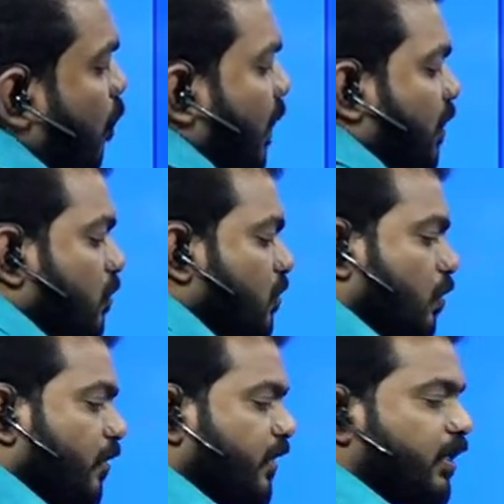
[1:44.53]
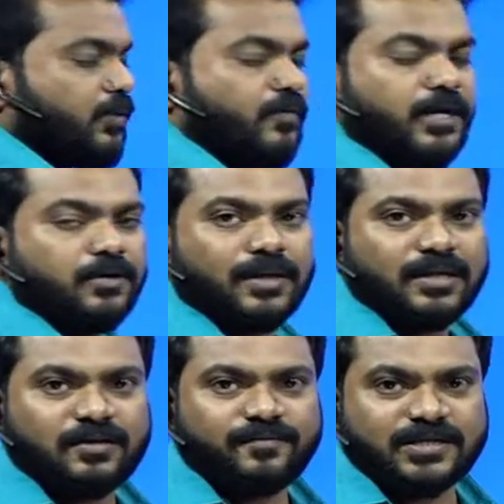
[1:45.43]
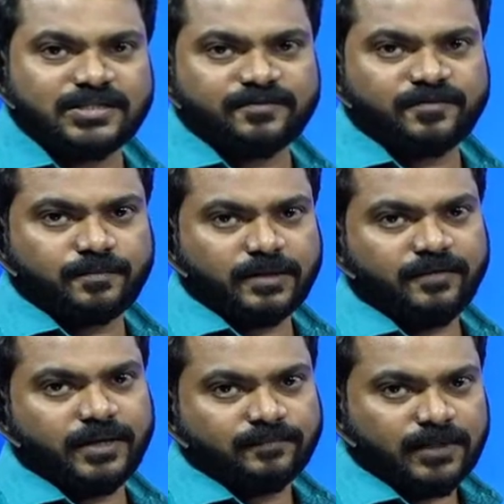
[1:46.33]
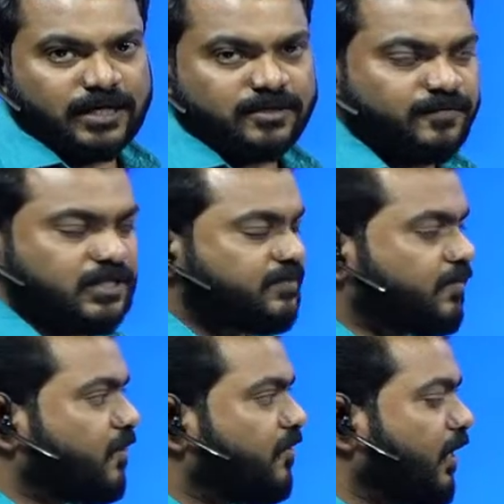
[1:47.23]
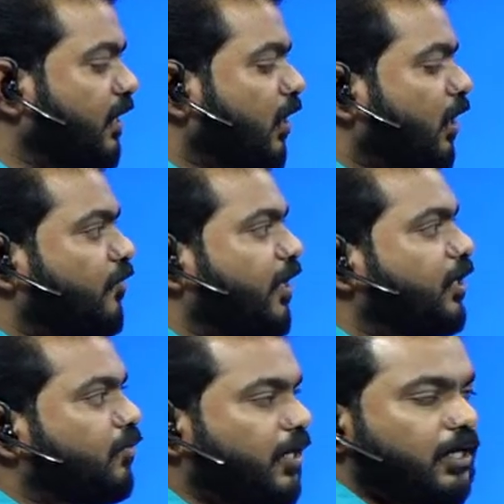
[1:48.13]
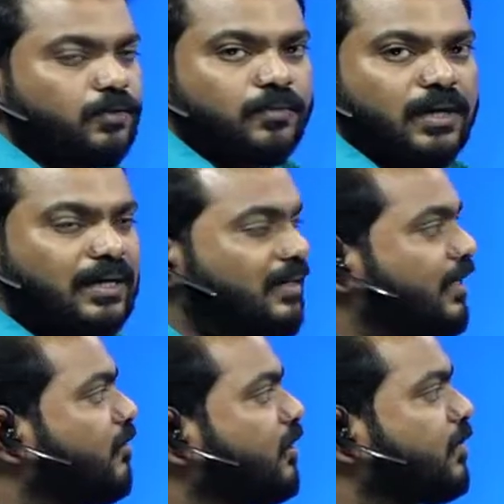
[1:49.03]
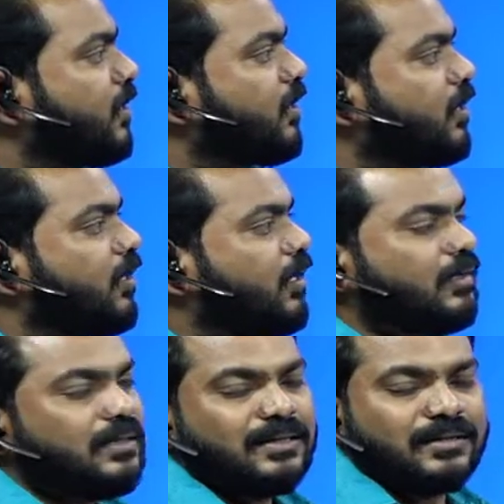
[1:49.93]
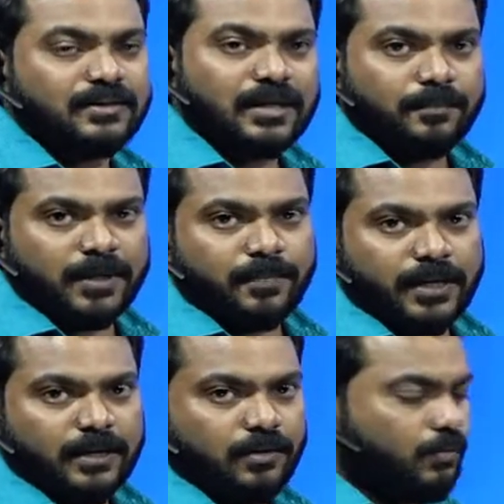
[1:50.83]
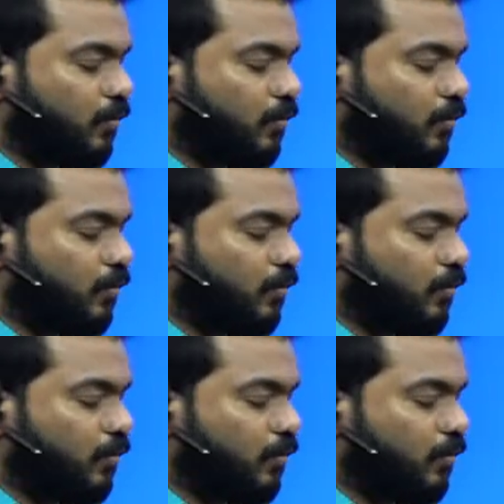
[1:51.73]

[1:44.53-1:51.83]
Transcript: ஒன் டூ டுவெண்ட்டி டுவெண்ட்டி டூ அதாவது ஃபஸ்ட்டு பிப்ரவரி ரைட் ஸோ ஃபஸ்ட்டு பிப்ரவரி டுவெண்ட்டி டுவெண்ட்டி டூக்குள்ளே நீங்கள் வந்து பார்த்தீங்கன்னா இது கம்ப்ளீட் பண்ணியிருக்கணும்